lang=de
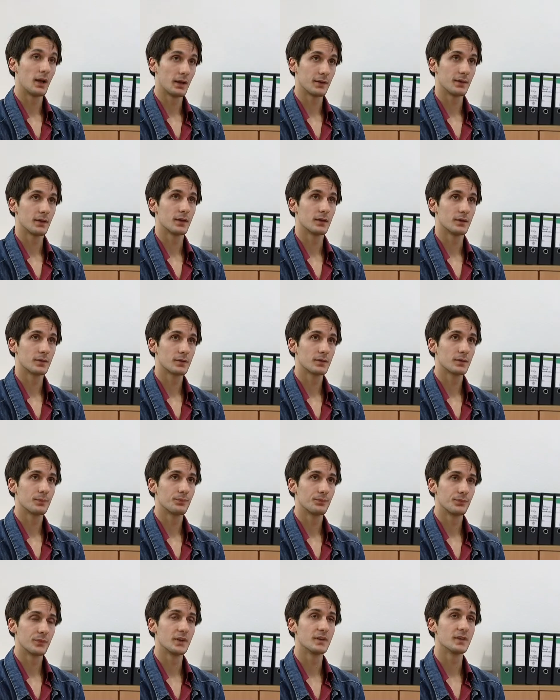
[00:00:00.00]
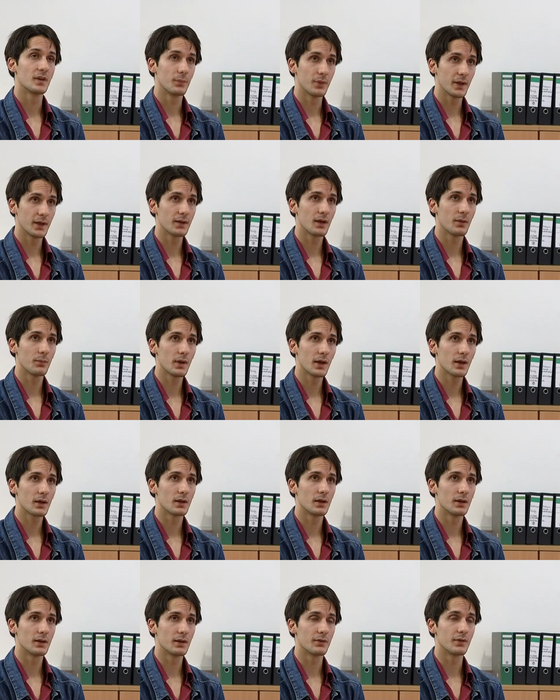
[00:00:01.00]
Allerdings, dieser Peter
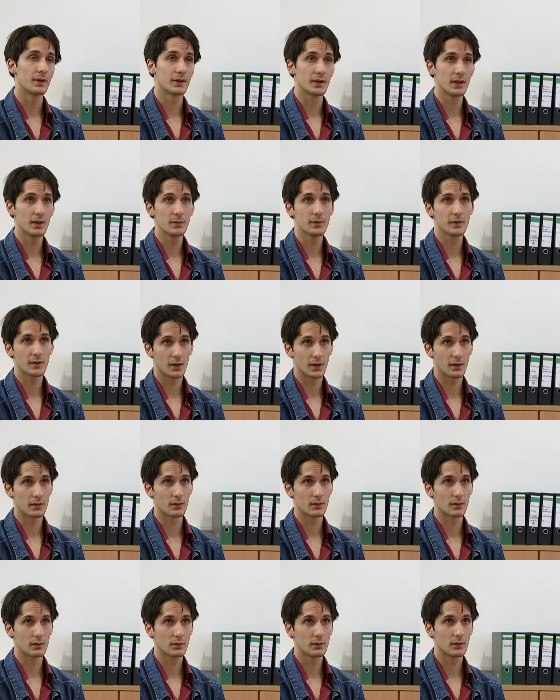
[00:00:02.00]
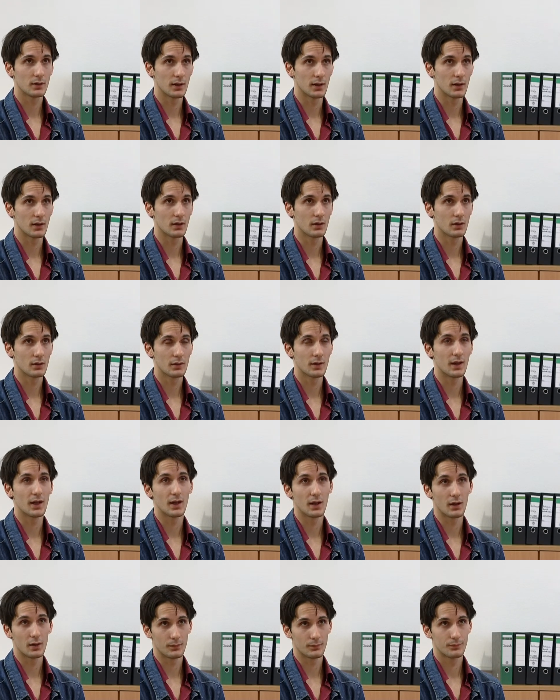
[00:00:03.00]
Merkel, der Vertriebsleiter, der,
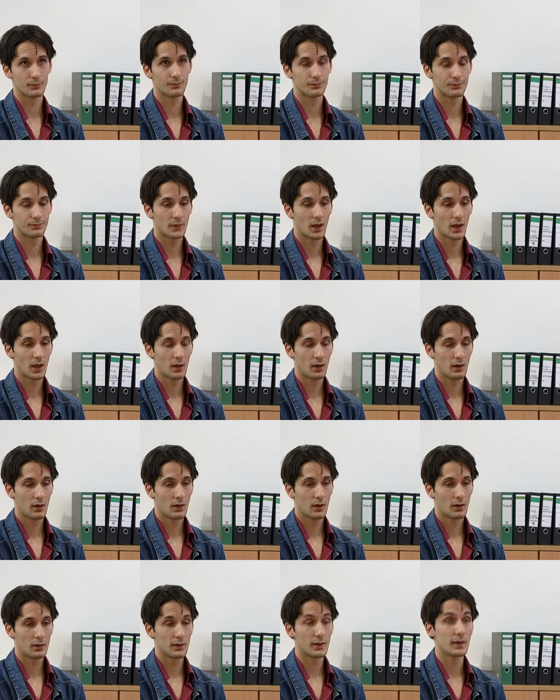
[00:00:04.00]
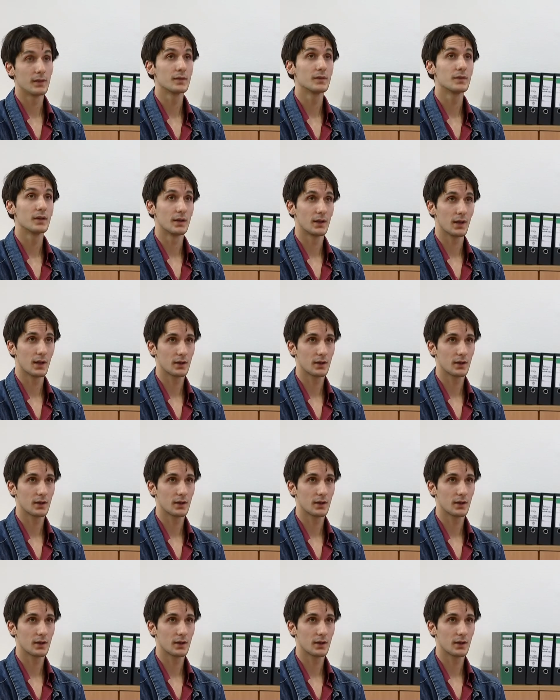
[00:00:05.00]
naja, der ist dir